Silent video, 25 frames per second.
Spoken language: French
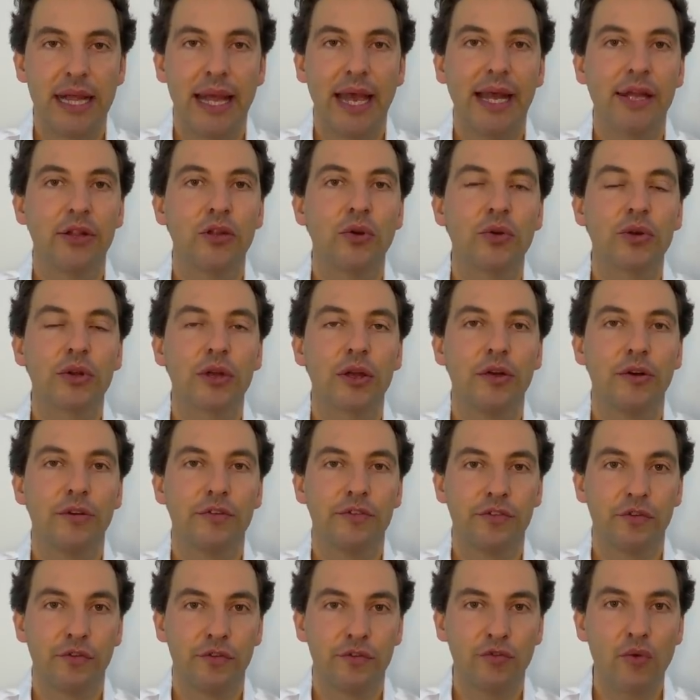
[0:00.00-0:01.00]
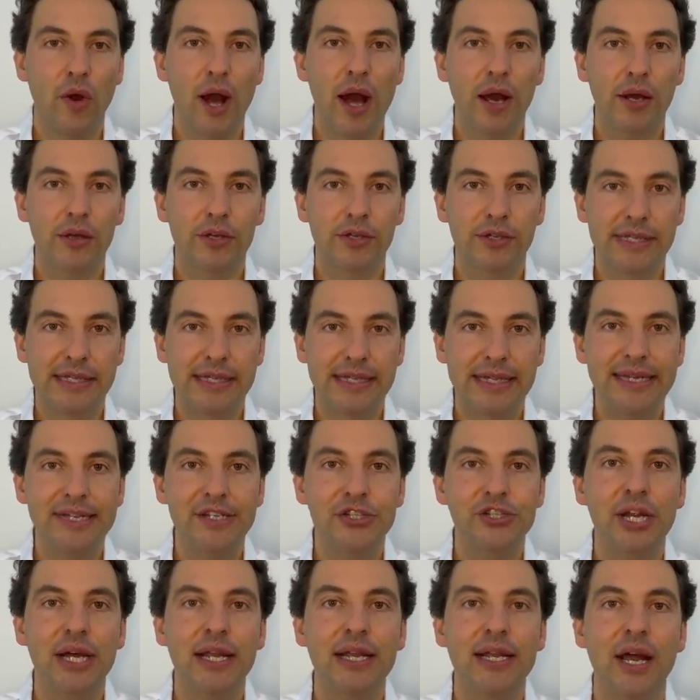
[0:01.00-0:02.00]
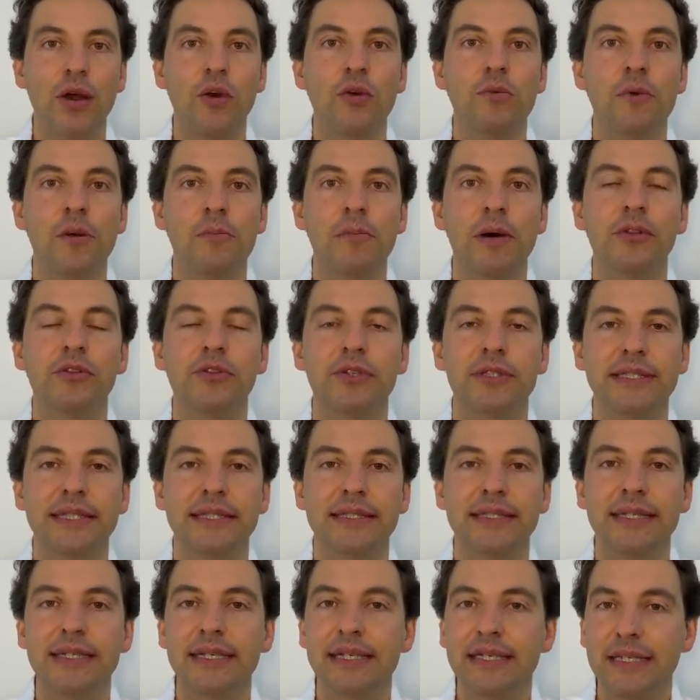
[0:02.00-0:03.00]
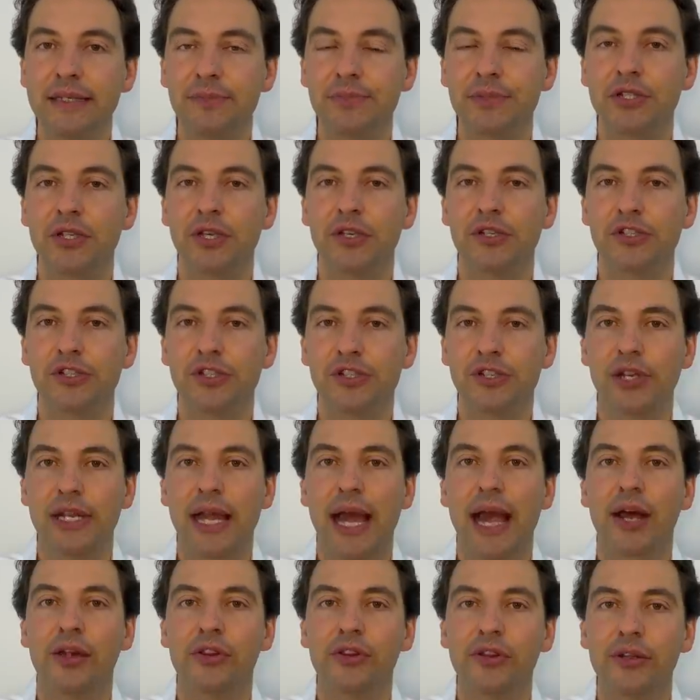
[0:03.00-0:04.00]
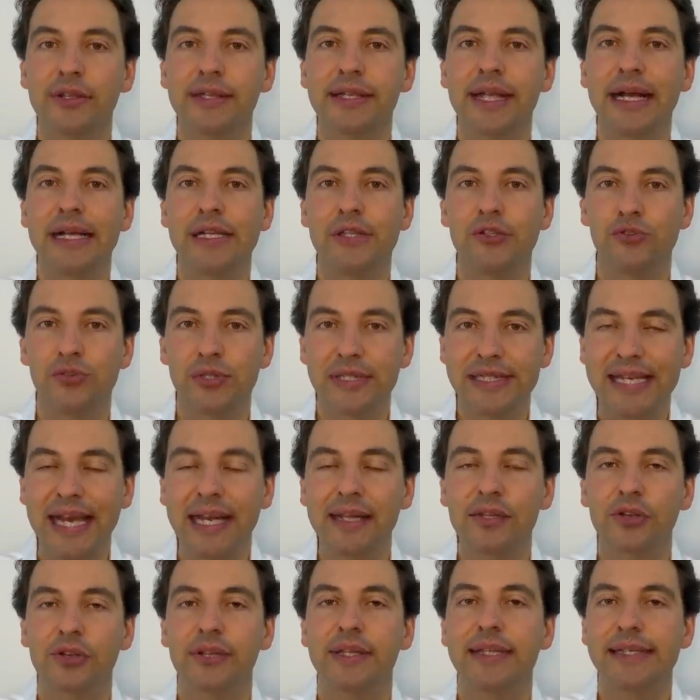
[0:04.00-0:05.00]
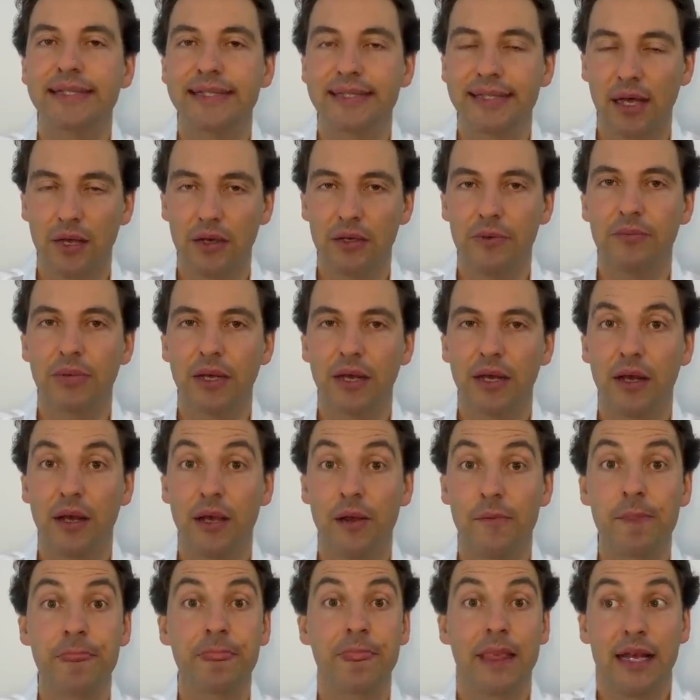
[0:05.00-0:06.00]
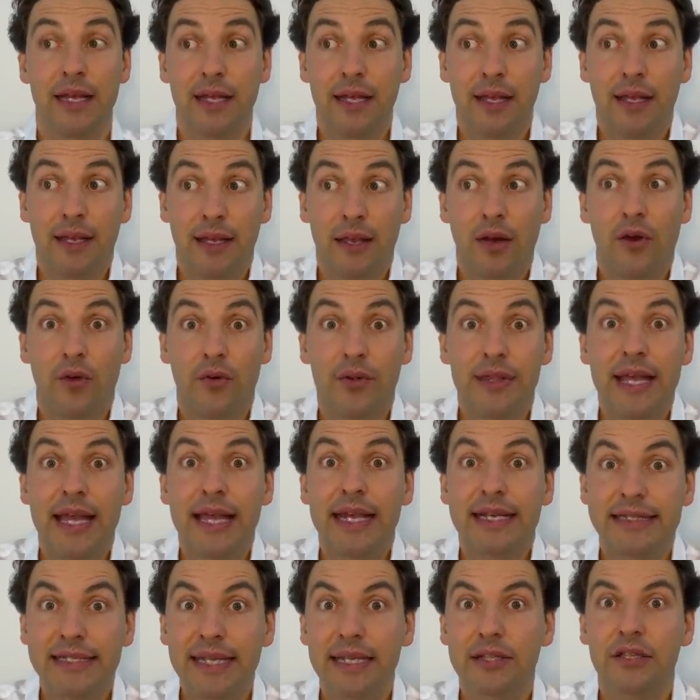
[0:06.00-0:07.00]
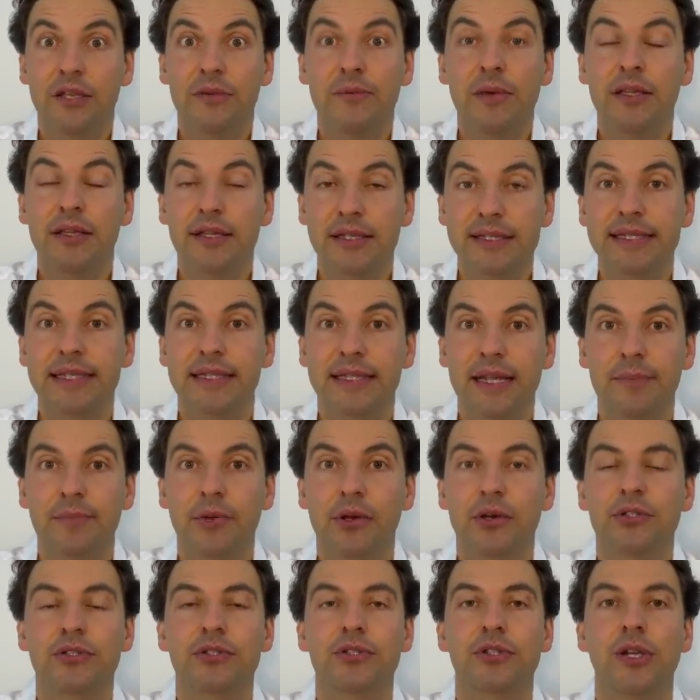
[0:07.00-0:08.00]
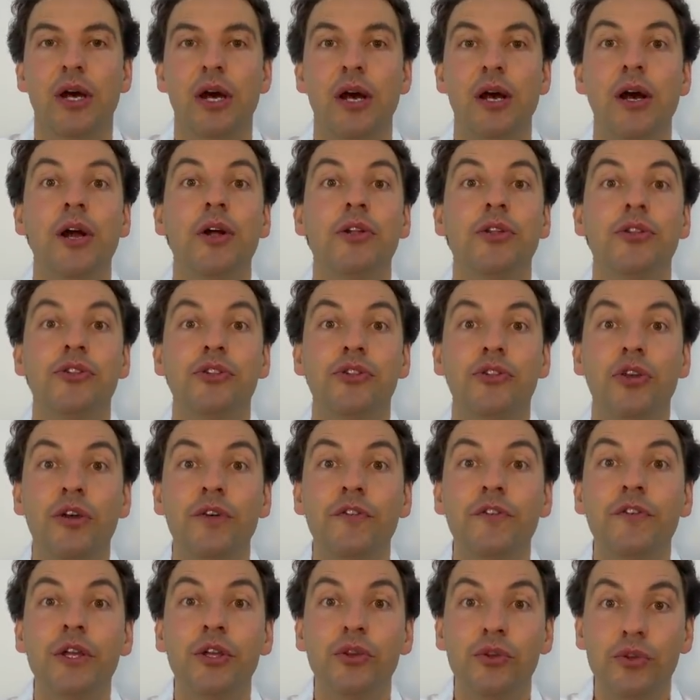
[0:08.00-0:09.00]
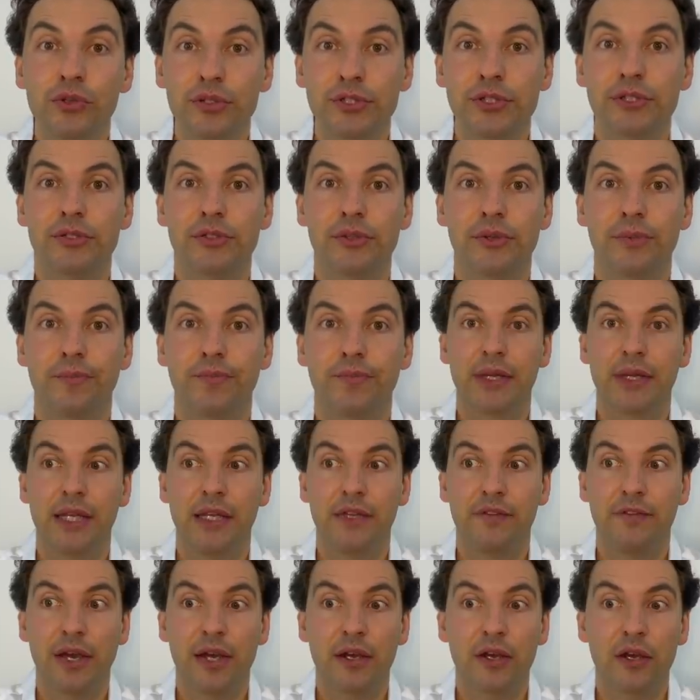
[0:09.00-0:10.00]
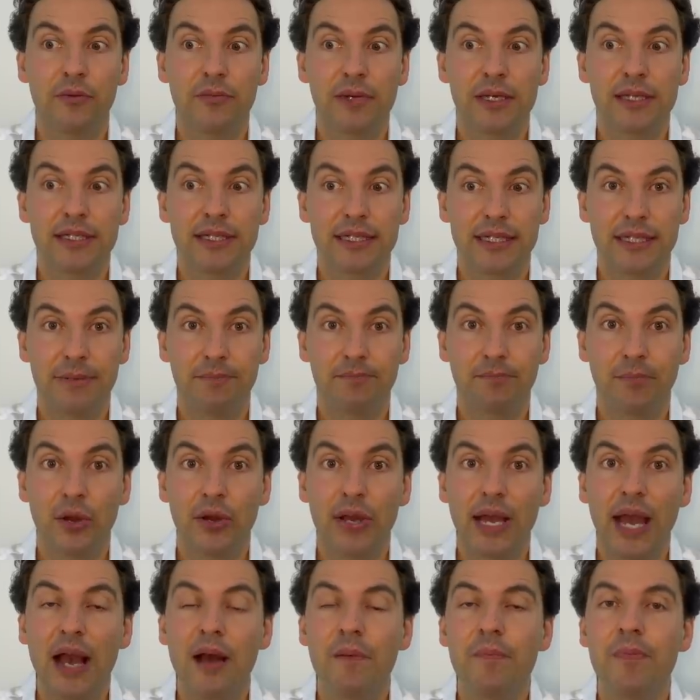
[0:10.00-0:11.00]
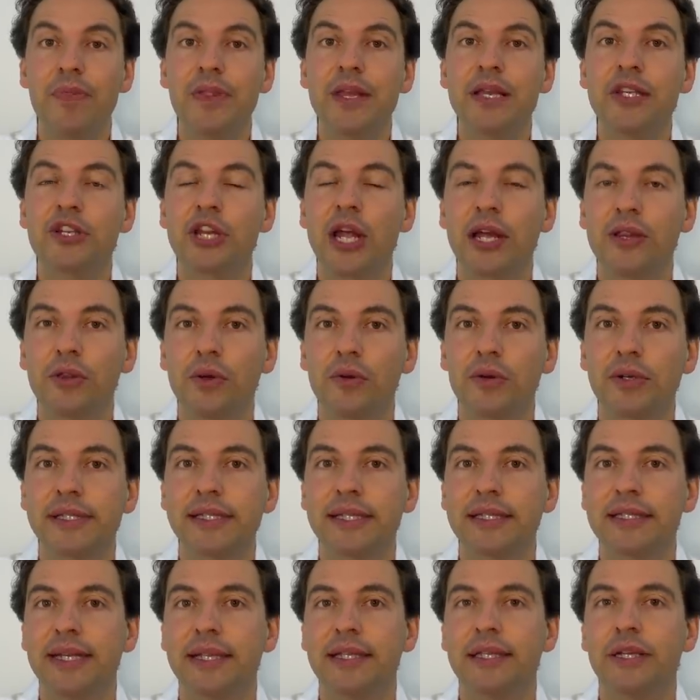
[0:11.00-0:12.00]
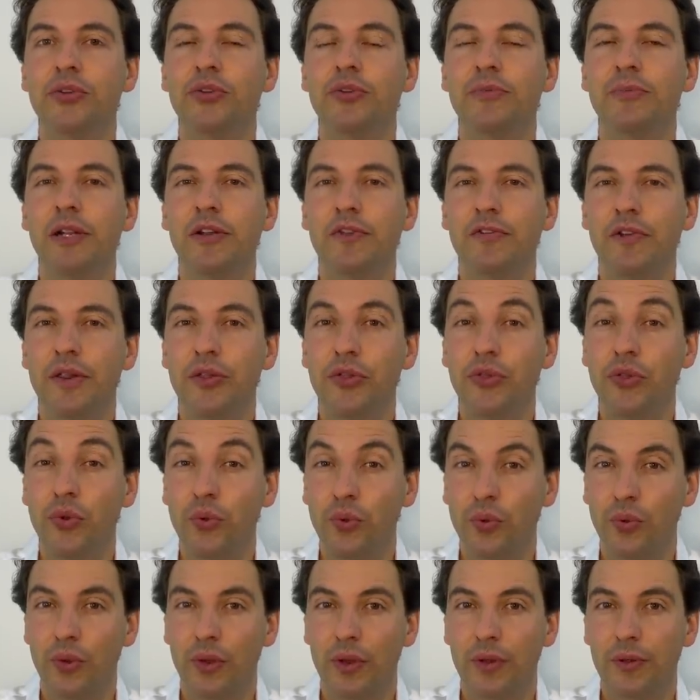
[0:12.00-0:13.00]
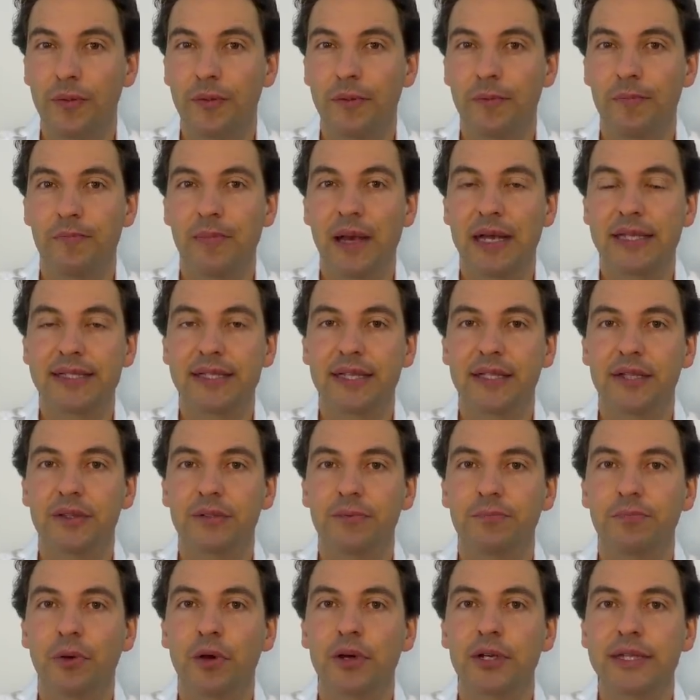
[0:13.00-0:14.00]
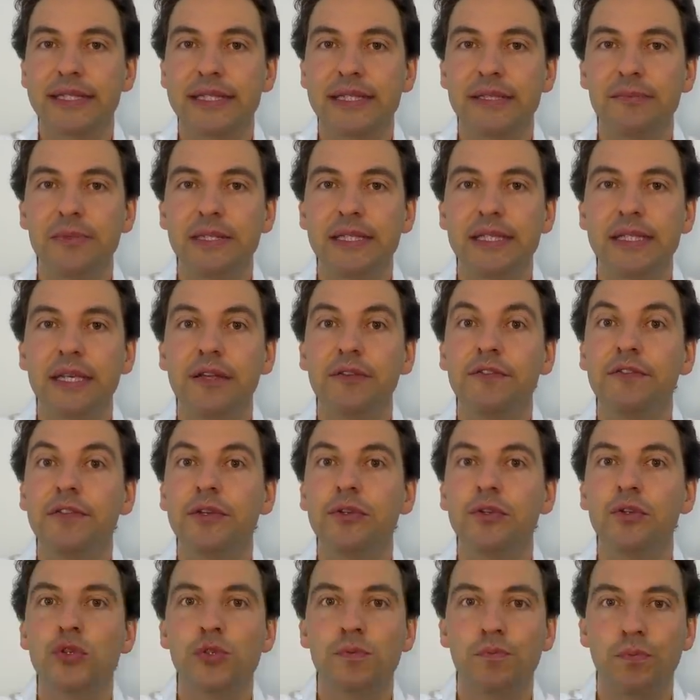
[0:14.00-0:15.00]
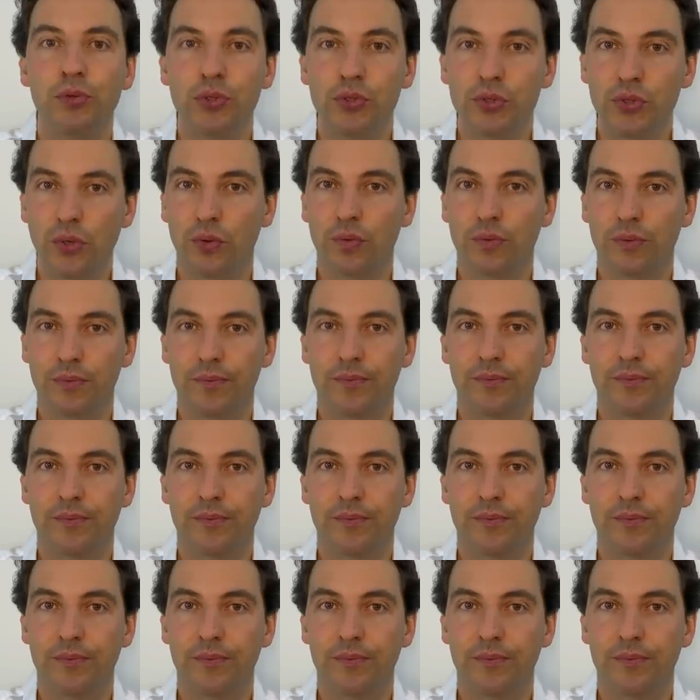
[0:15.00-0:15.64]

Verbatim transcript: Et donc, il faut voir que déjà là, au moment de cette éclipse solaire totale du 4 décembre, on est exactement dans cette approche de Vénus qui, va comment, qui programme déjà donc cette année 2022 par cette proximité Vénus-Pluton.